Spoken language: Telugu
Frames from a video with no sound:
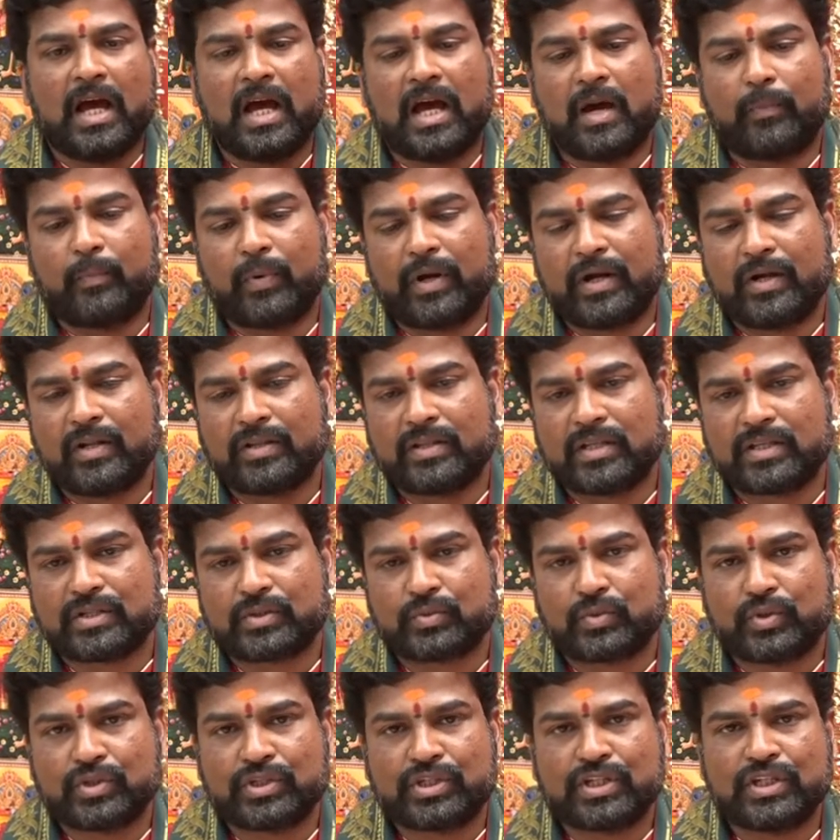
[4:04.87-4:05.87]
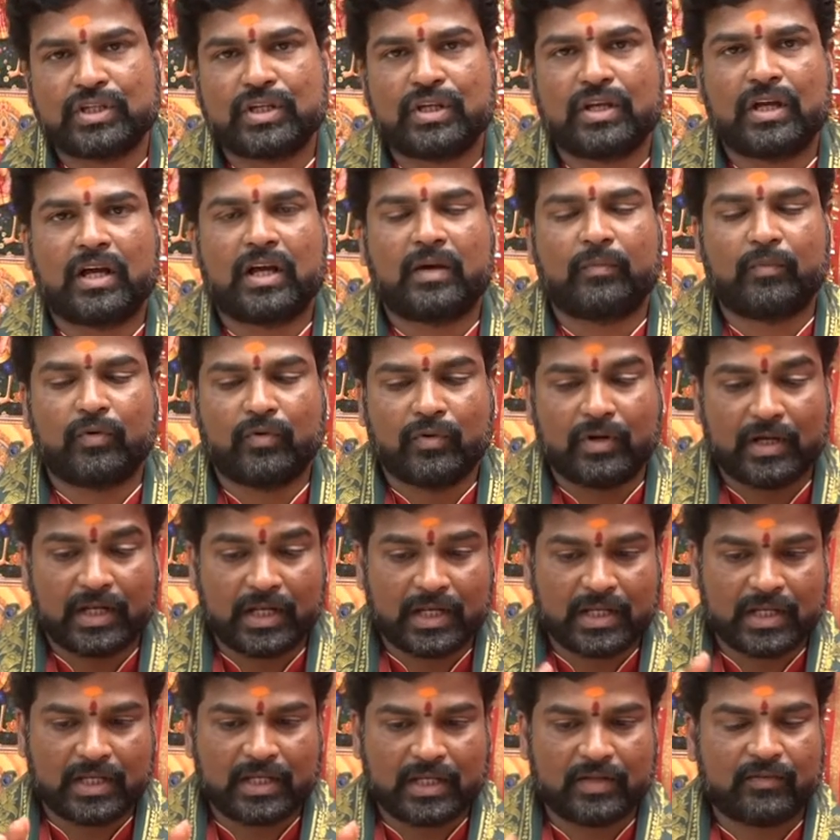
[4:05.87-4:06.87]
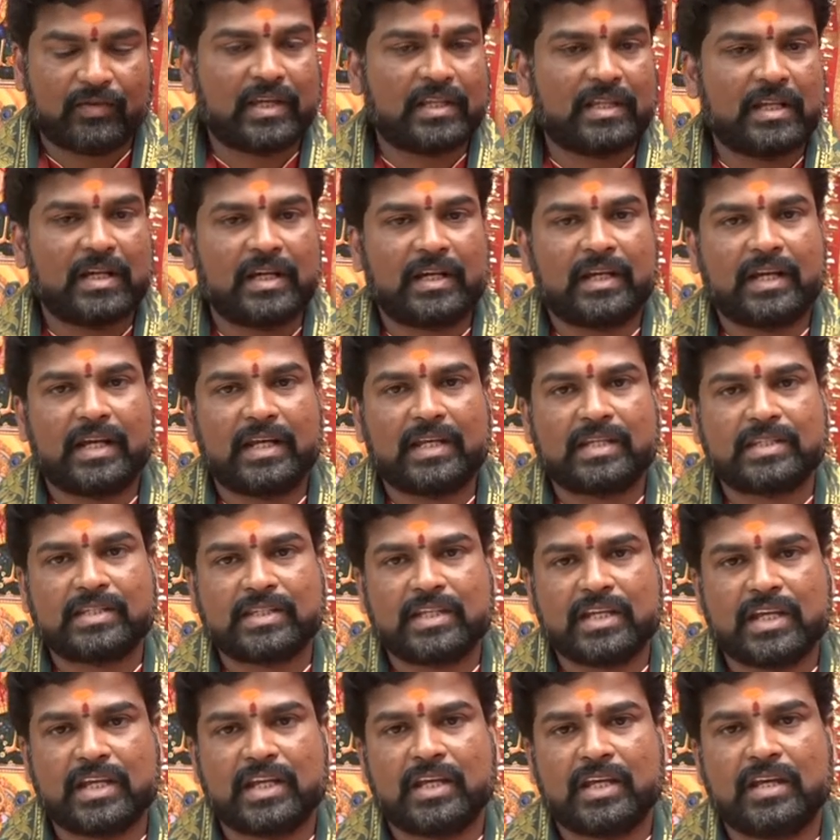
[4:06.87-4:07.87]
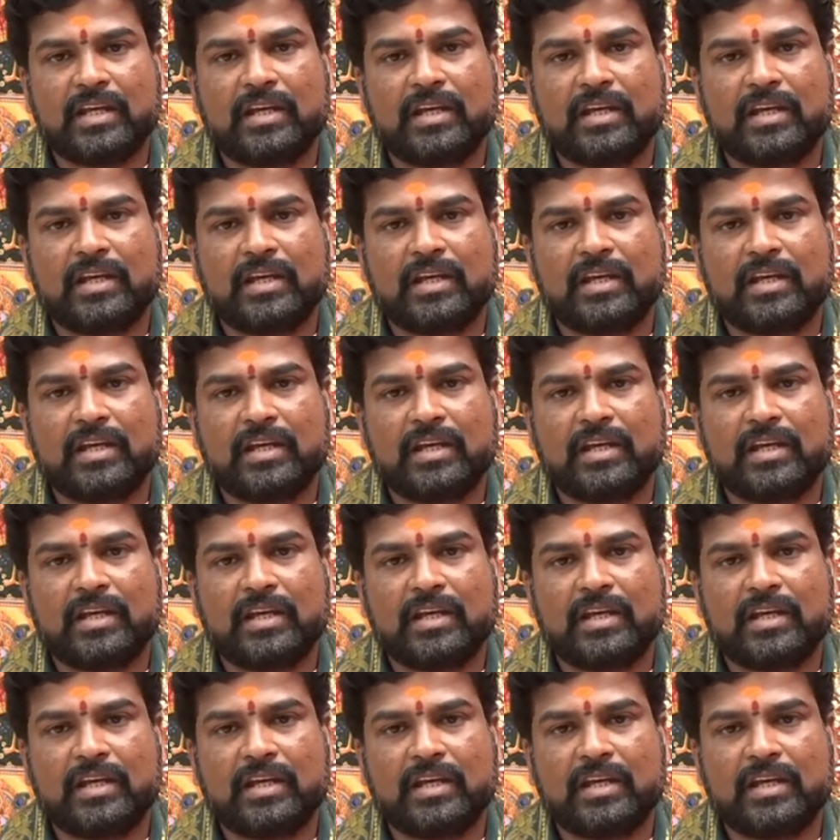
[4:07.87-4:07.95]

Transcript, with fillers: ఆ పండు తీసుకొచ్చి అమ్మవారికి నివేదనగా ఇచ్చి